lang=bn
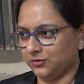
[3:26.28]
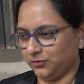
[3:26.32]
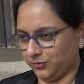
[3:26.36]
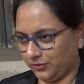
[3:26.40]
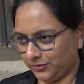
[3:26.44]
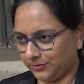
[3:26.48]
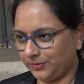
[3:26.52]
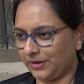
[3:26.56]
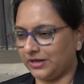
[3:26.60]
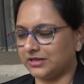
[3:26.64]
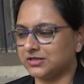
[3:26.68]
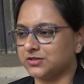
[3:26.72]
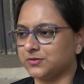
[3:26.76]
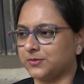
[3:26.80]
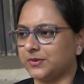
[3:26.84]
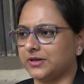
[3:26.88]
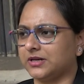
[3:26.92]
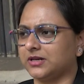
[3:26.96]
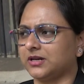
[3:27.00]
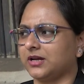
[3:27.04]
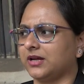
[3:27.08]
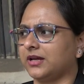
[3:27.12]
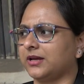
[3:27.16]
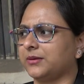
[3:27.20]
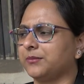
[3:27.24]
উনি বাঁচবেন
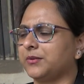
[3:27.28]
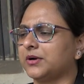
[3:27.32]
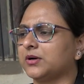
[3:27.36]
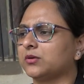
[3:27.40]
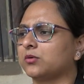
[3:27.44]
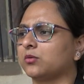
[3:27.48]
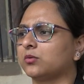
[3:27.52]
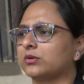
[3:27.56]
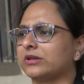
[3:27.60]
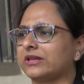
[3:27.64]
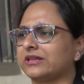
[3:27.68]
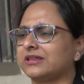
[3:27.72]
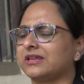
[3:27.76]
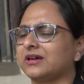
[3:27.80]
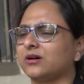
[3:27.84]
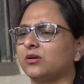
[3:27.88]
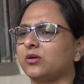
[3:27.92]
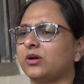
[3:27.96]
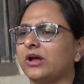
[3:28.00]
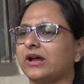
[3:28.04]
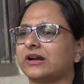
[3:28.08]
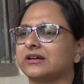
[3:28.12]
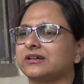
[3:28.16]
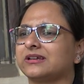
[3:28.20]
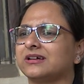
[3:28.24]
না এবার দেখো
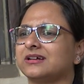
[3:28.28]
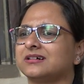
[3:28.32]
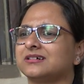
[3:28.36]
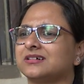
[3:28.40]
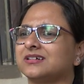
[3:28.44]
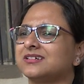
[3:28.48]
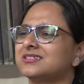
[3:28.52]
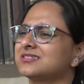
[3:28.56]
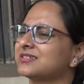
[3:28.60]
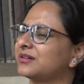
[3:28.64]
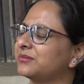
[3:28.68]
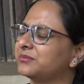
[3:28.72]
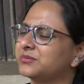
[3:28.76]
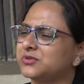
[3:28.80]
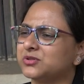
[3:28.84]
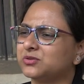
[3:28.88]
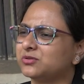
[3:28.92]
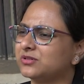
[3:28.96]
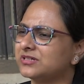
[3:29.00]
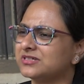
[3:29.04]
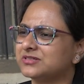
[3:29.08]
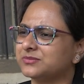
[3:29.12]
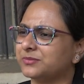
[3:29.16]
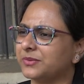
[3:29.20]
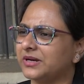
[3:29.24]
একটা একটা
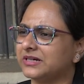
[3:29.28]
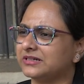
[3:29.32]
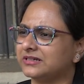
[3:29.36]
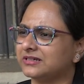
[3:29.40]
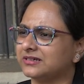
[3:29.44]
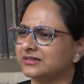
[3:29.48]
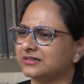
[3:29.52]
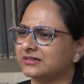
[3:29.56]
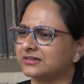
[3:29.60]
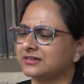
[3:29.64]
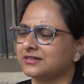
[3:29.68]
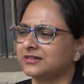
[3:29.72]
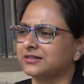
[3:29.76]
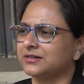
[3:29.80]
সাবজুটিস ম্যাটার